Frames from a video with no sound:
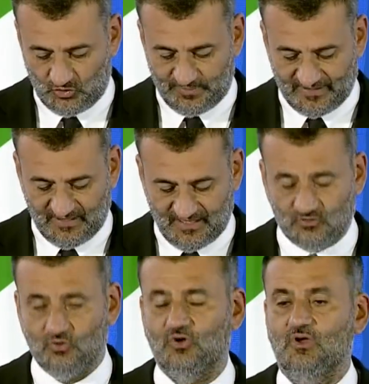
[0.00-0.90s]

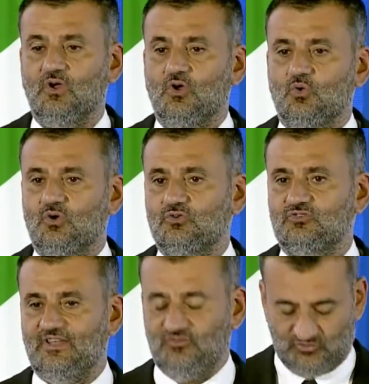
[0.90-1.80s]
praticando quello
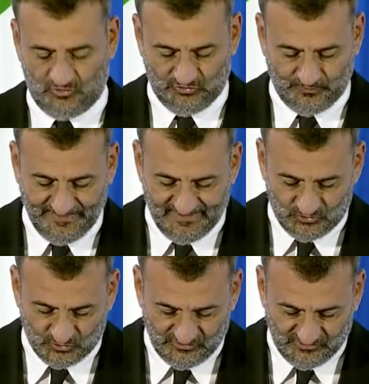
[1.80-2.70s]
stesso
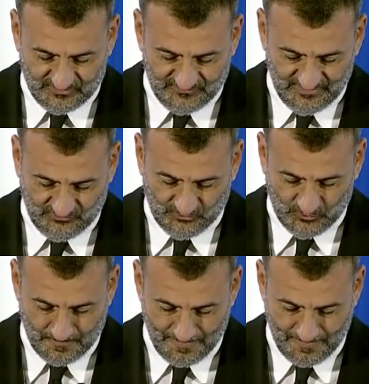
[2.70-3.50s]
spirito di servizio.